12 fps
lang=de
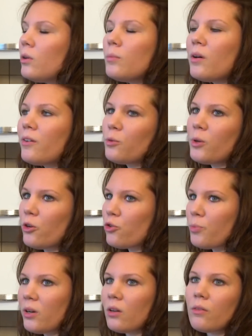immer was über den
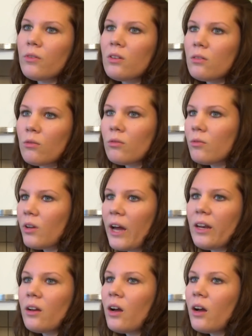Spender wissen und keiner